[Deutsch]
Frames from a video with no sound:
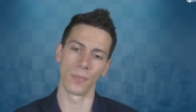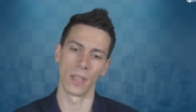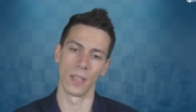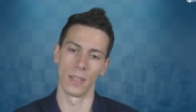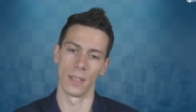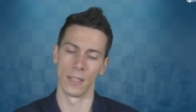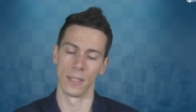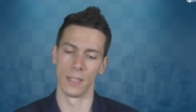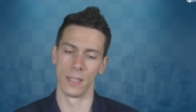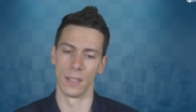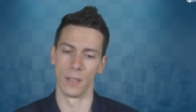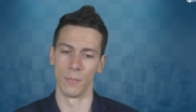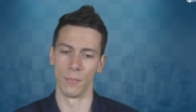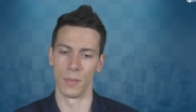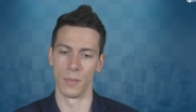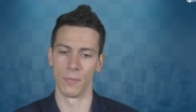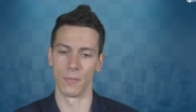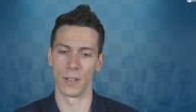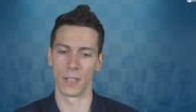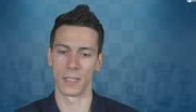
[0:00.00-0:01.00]
ähm,
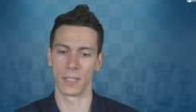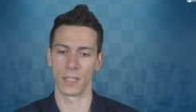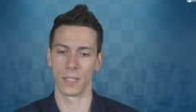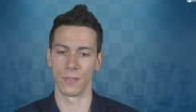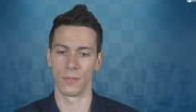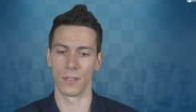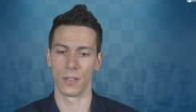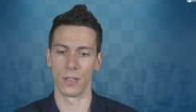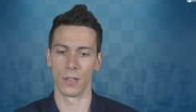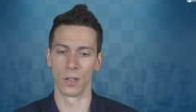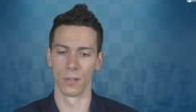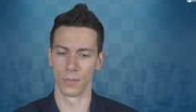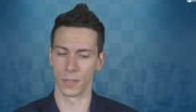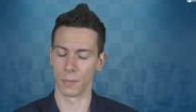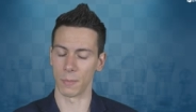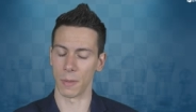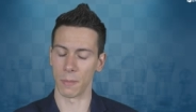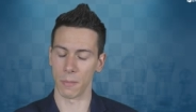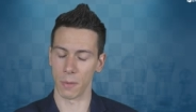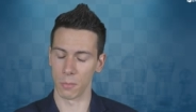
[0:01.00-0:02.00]
im weiteren Verlauf. Ich
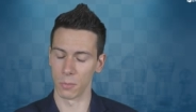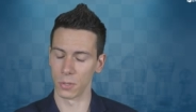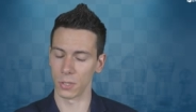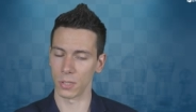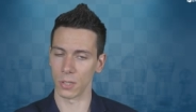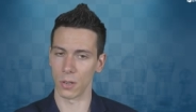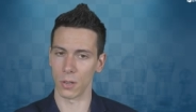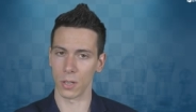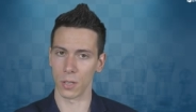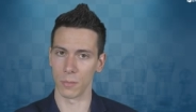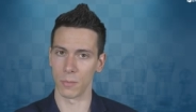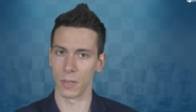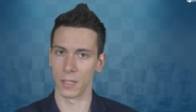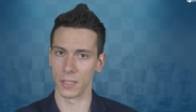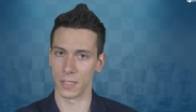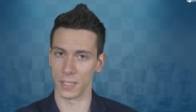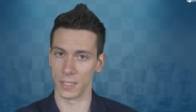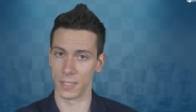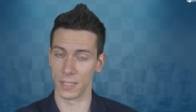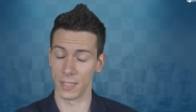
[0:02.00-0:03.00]
meine, man muss ja auch immer
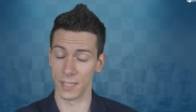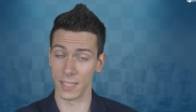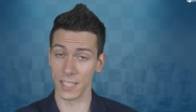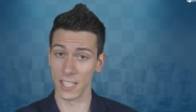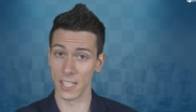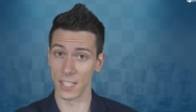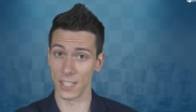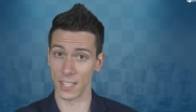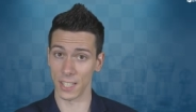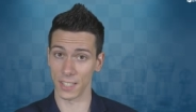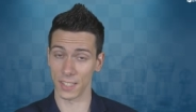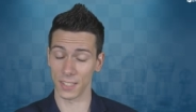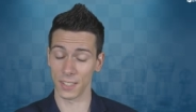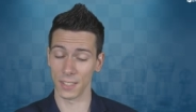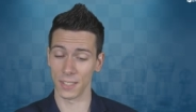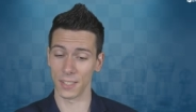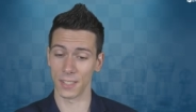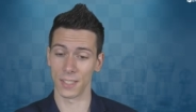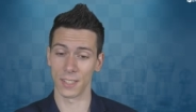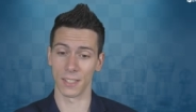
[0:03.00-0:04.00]
sich Ziele setzen,
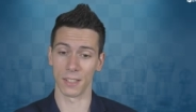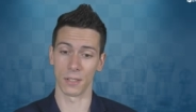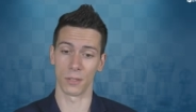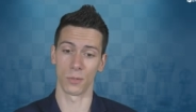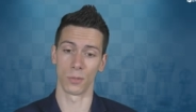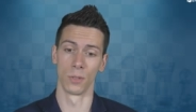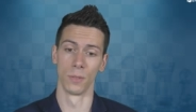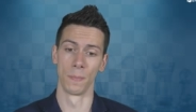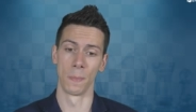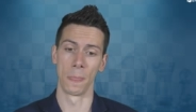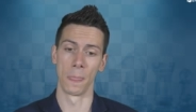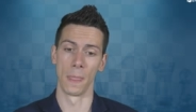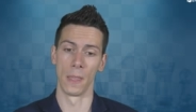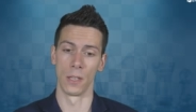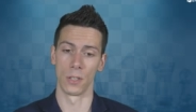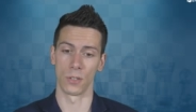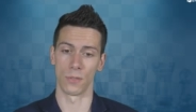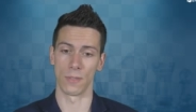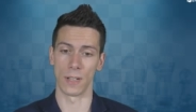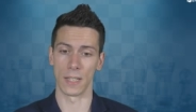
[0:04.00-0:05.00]
ist es ja so.
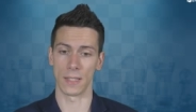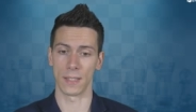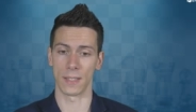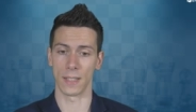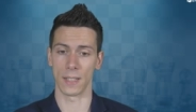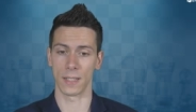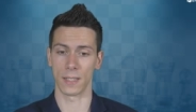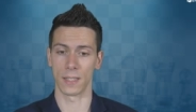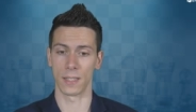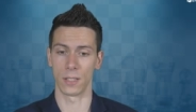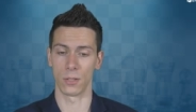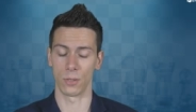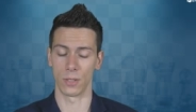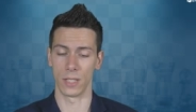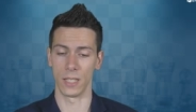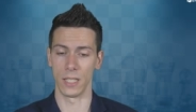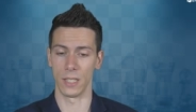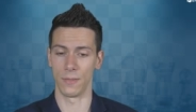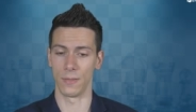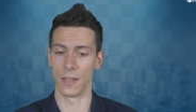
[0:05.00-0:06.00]
Schwarz sagt sich, okay,
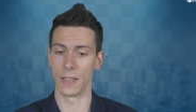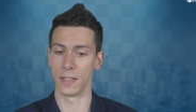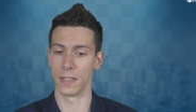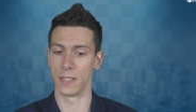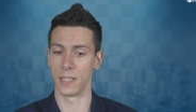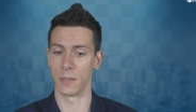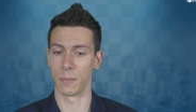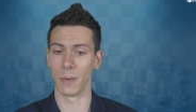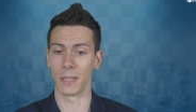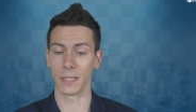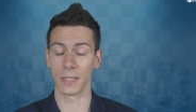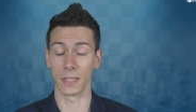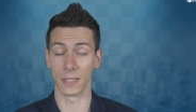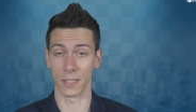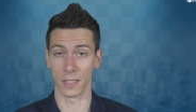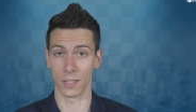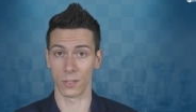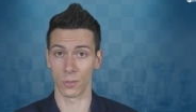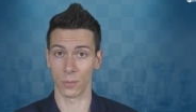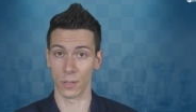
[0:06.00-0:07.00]
ich werde nicht matt
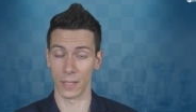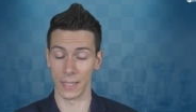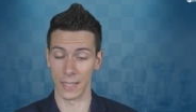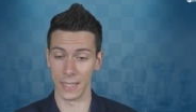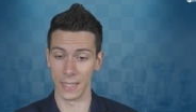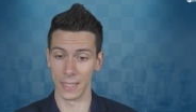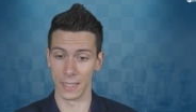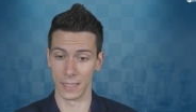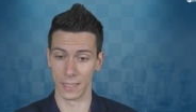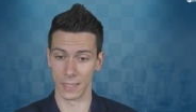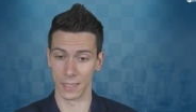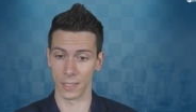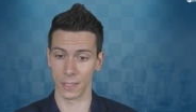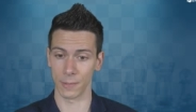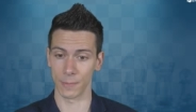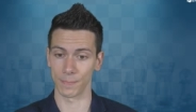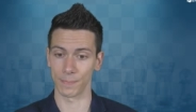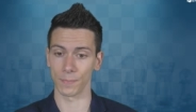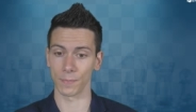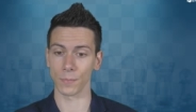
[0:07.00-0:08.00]
gesetzt oder ähnliches
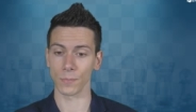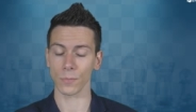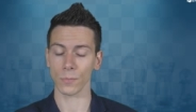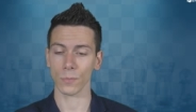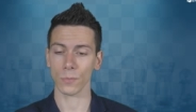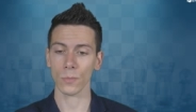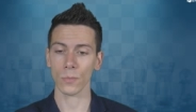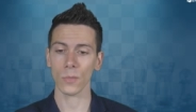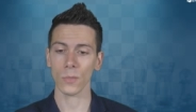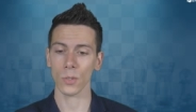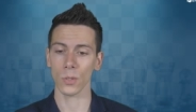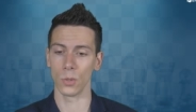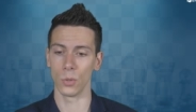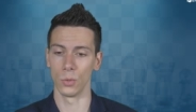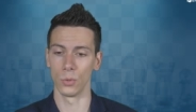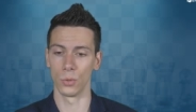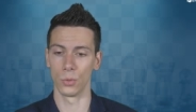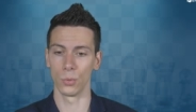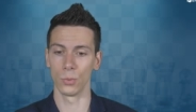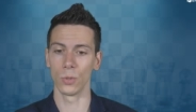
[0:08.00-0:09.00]

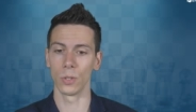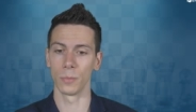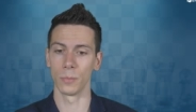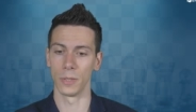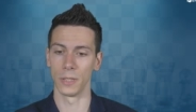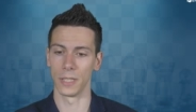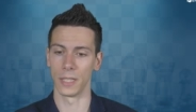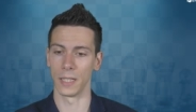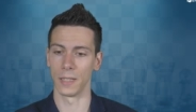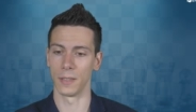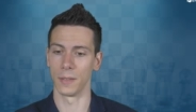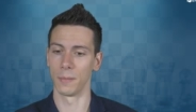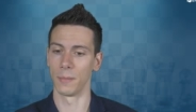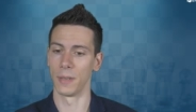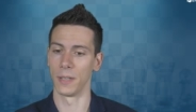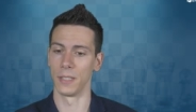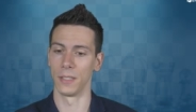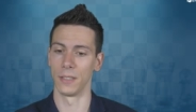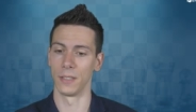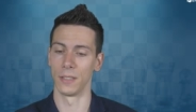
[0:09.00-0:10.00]
und suche mir dann mein